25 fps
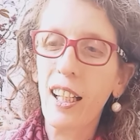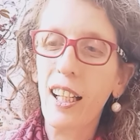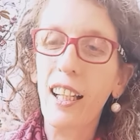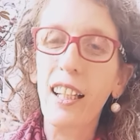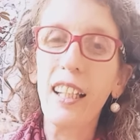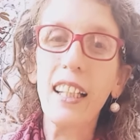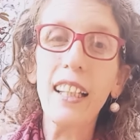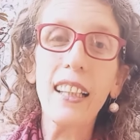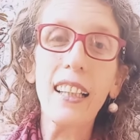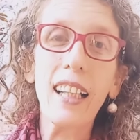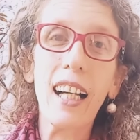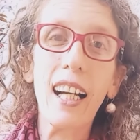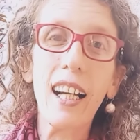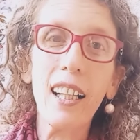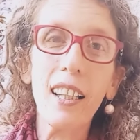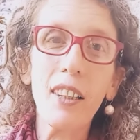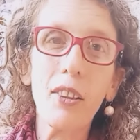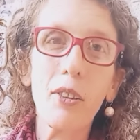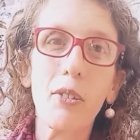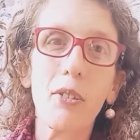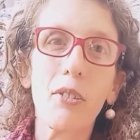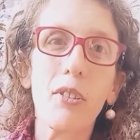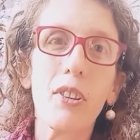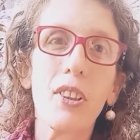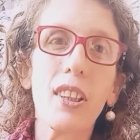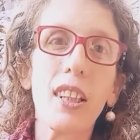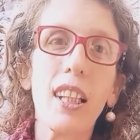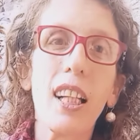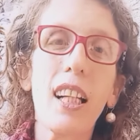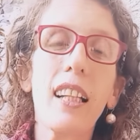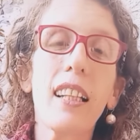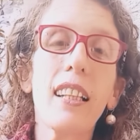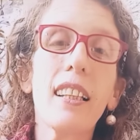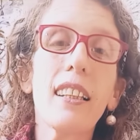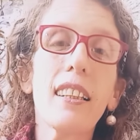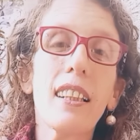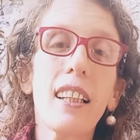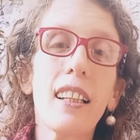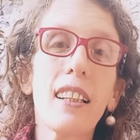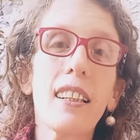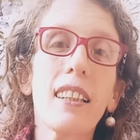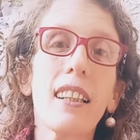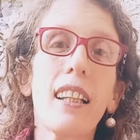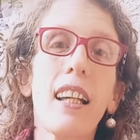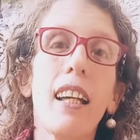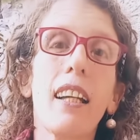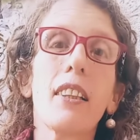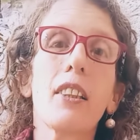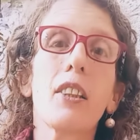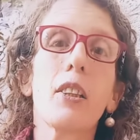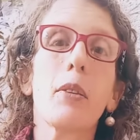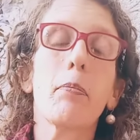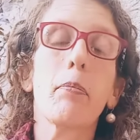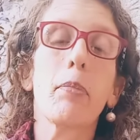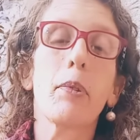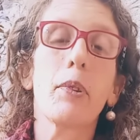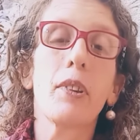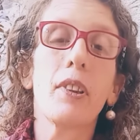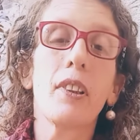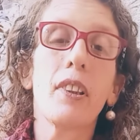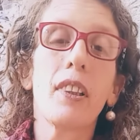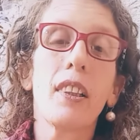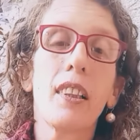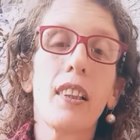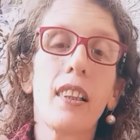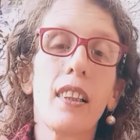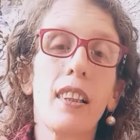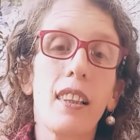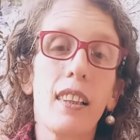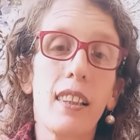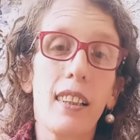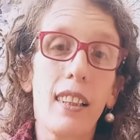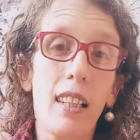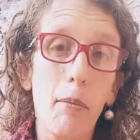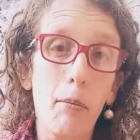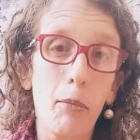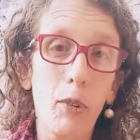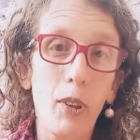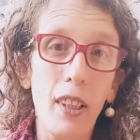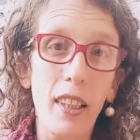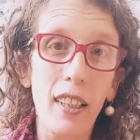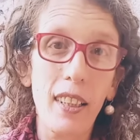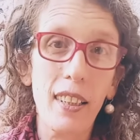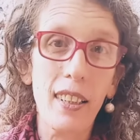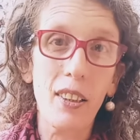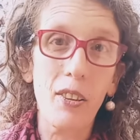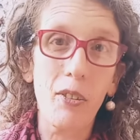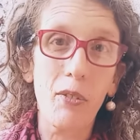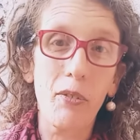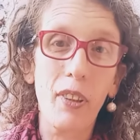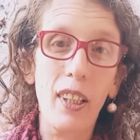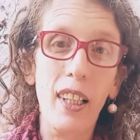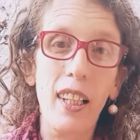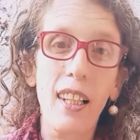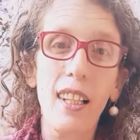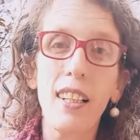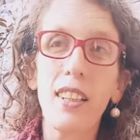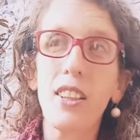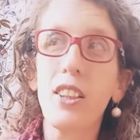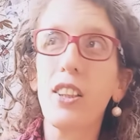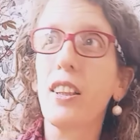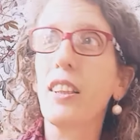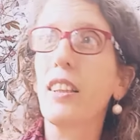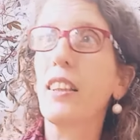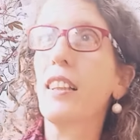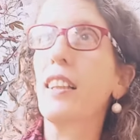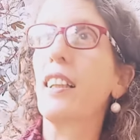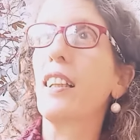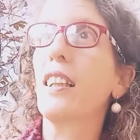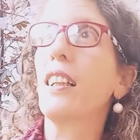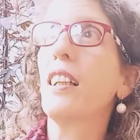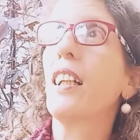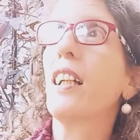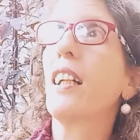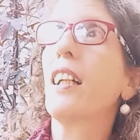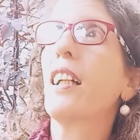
ligados a esse arquétipo da mulher selvagem que